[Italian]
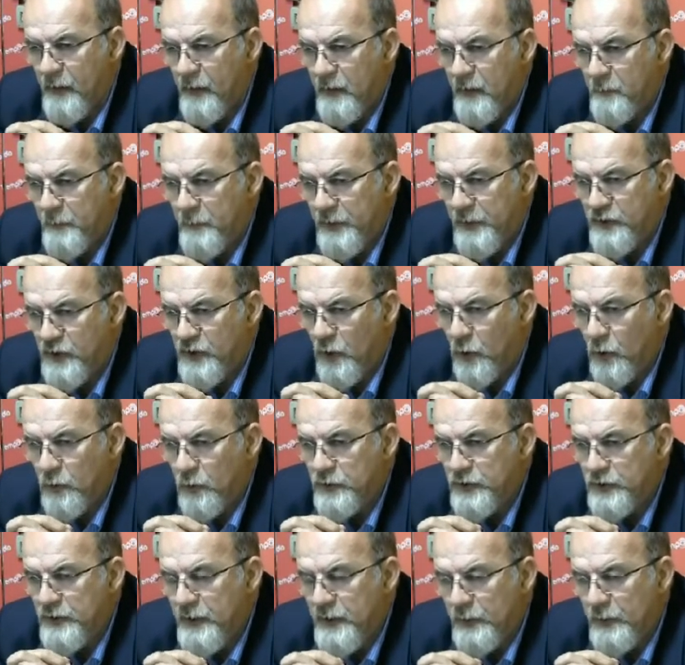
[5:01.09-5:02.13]
Brescia
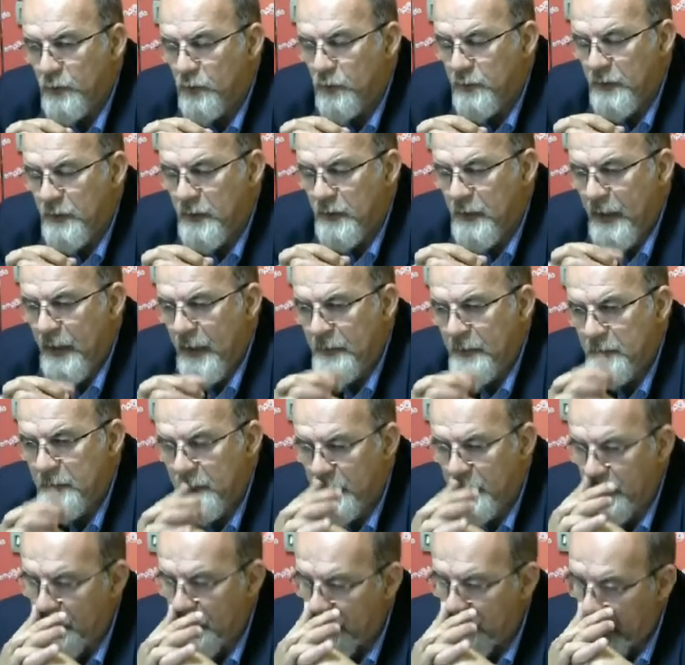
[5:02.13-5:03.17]
Oggi e tutti gli
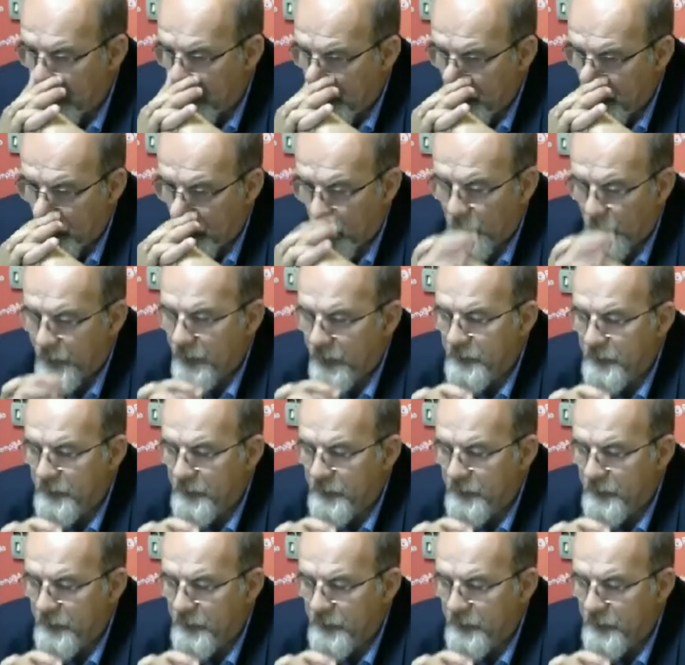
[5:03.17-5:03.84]
altri organi di